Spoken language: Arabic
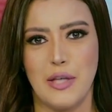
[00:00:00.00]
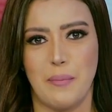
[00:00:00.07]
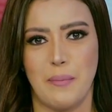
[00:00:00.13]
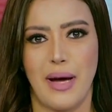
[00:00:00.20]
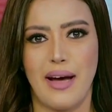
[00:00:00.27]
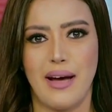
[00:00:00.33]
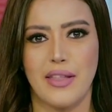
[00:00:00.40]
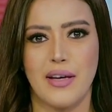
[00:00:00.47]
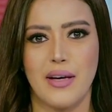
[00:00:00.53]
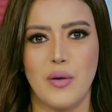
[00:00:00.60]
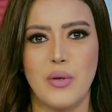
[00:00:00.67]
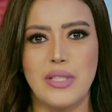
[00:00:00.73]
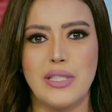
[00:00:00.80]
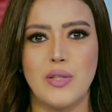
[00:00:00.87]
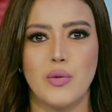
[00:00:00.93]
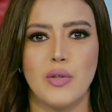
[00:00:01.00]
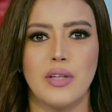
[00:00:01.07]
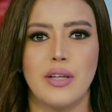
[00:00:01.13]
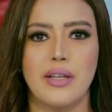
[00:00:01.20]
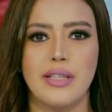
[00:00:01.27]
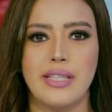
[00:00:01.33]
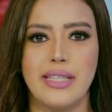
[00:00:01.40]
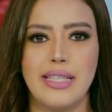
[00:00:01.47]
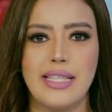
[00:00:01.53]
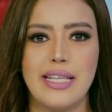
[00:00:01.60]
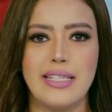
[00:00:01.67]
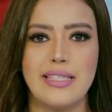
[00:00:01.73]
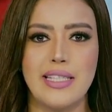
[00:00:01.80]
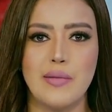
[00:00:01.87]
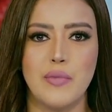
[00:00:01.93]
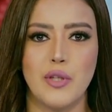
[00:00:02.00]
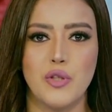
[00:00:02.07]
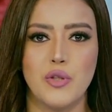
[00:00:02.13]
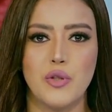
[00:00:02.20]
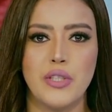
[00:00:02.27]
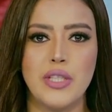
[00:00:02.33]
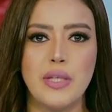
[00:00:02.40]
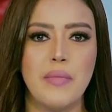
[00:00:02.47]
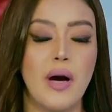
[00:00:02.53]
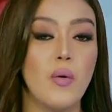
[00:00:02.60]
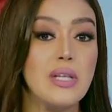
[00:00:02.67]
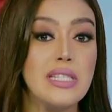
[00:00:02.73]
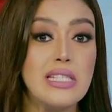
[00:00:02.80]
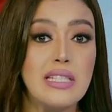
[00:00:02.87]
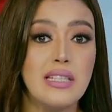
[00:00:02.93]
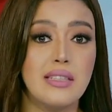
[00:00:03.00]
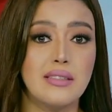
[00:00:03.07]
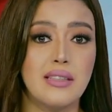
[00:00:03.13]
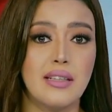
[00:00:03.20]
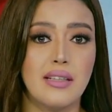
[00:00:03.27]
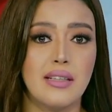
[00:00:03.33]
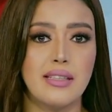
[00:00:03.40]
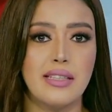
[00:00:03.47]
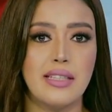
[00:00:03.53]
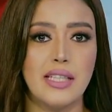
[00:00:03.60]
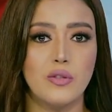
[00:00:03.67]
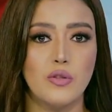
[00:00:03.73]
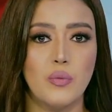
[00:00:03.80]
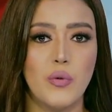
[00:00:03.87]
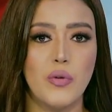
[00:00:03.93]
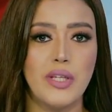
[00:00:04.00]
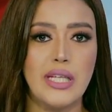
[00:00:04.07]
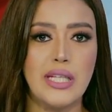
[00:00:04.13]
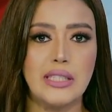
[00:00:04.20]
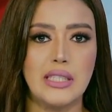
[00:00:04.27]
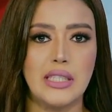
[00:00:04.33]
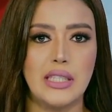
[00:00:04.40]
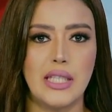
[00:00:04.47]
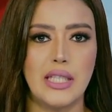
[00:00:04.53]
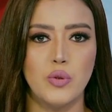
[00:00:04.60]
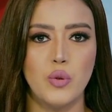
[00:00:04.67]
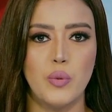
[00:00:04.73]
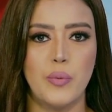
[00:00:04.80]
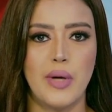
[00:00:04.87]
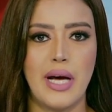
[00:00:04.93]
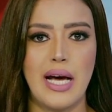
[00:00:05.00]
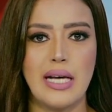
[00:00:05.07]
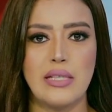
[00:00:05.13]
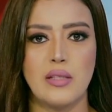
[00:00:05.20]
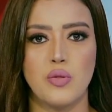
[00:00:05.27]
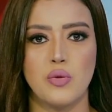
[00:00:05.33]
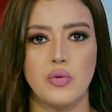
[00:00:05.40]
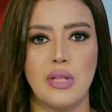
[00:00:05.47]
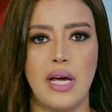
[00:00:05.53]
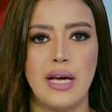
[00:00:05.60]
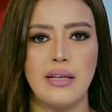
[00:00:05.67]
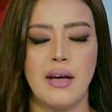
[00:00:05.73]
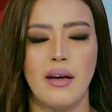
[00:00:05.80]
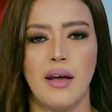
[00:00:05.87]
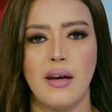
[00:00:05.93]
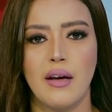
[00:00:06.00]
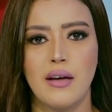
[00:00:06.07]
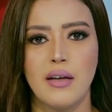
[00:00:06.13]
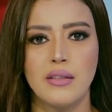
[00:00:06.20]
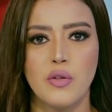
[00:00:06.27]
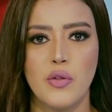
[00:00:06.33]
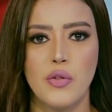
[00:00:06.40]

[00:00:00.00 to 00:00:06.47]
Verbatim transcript: بحث وزير الخارجية سامح شكري مع وزيرة خارجية جمهورية جنوب السودان العلاقات